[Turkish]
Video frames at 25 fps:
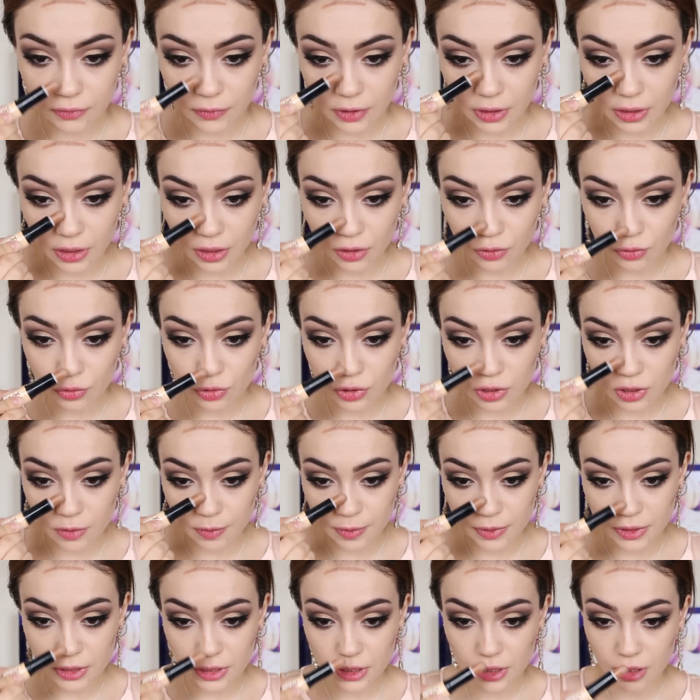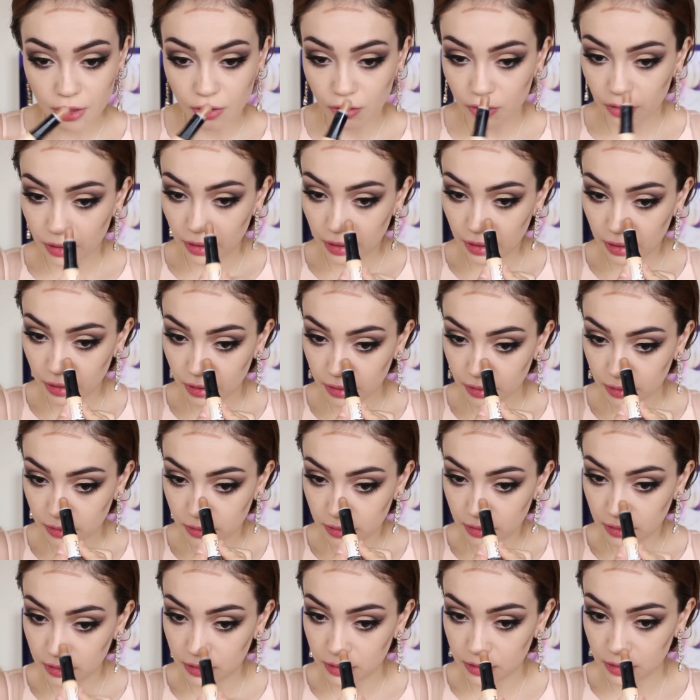Yine yüz tipinize göre,
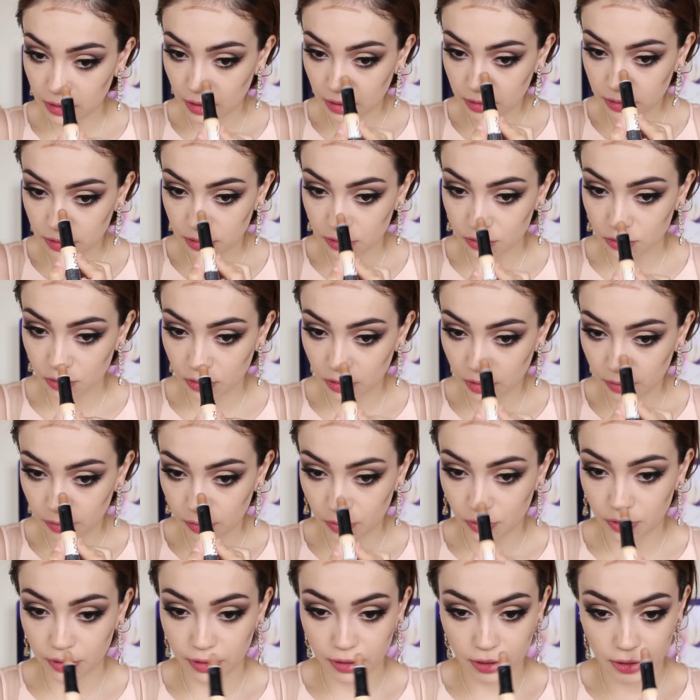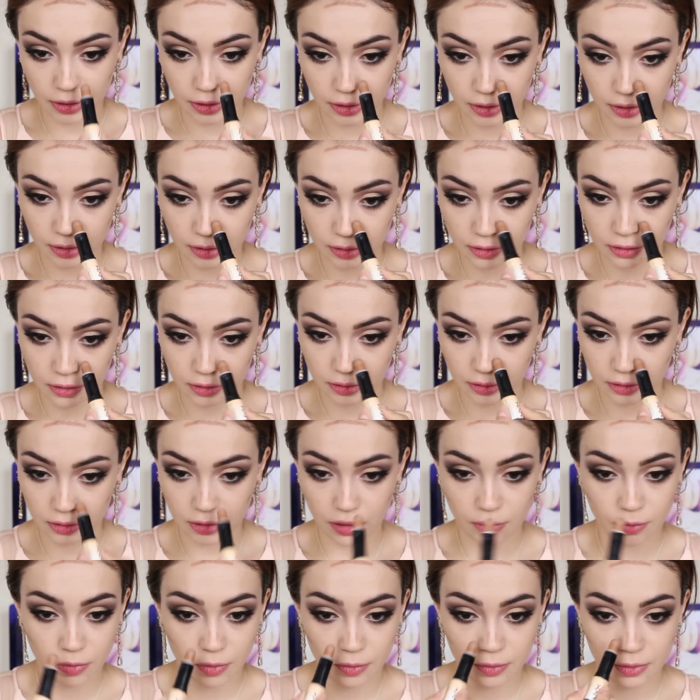ihtiyacınız olan bölgelere
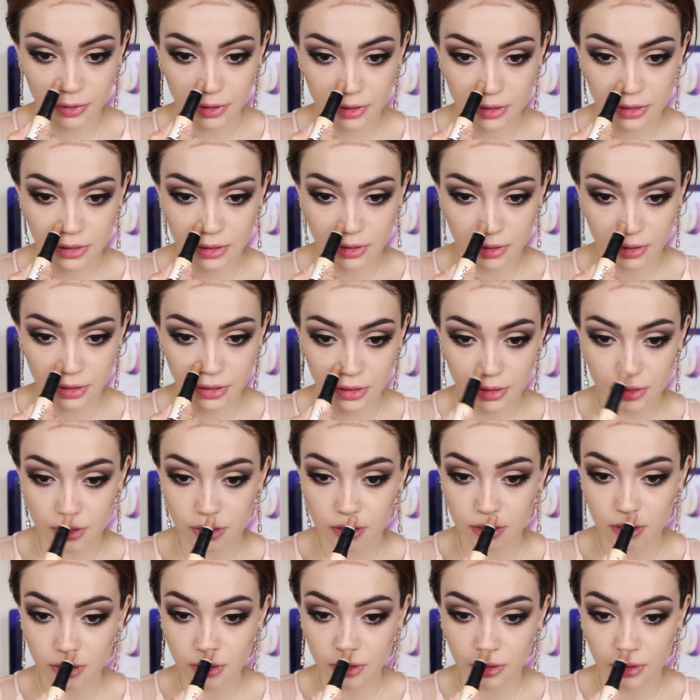yapabilirsiniz.